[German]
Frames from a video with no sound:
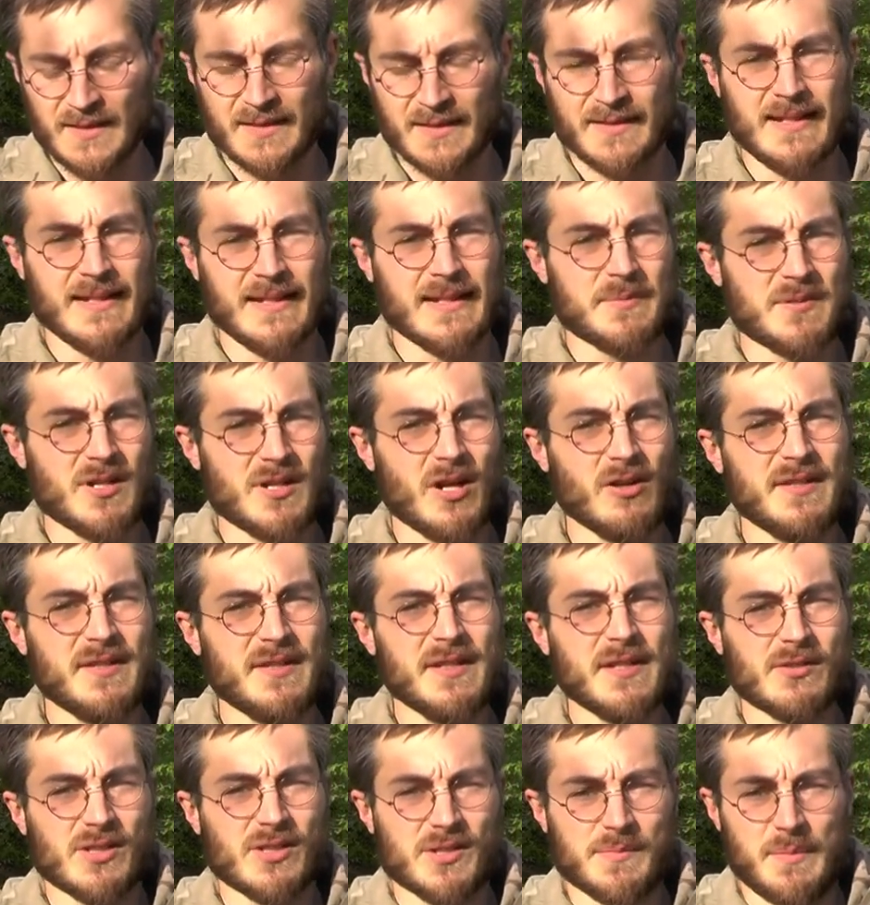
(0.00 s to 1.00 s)
Da gibt es auch
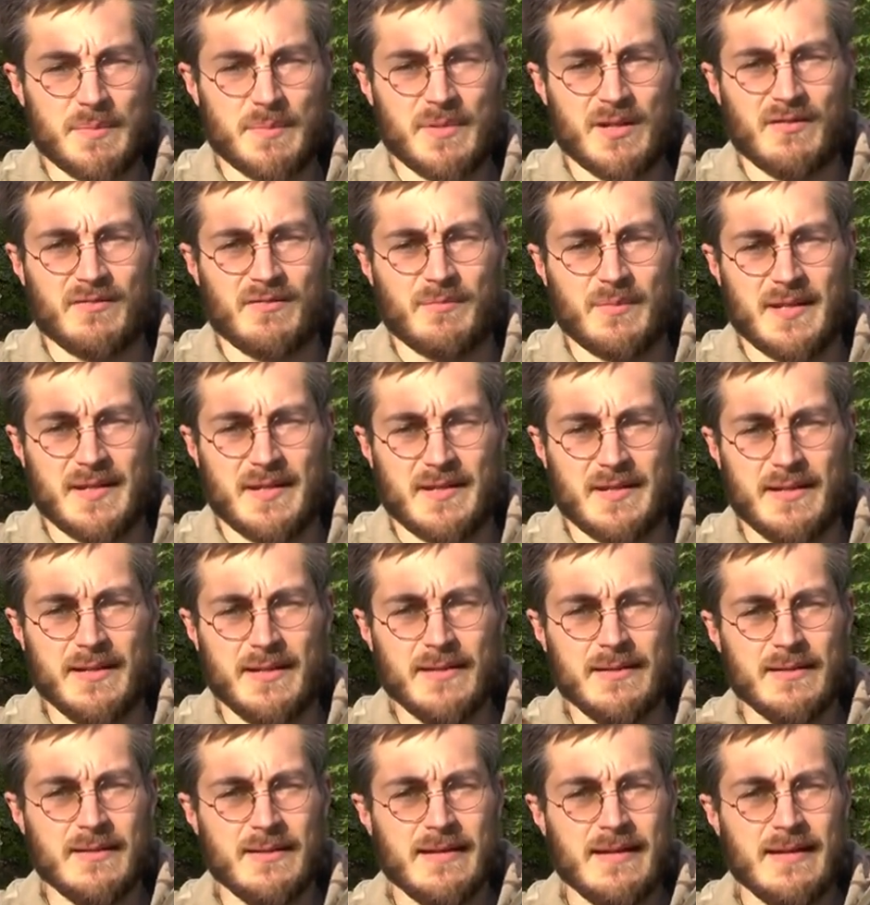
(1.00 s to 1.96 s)
Videos bei mir auf dem Kanal,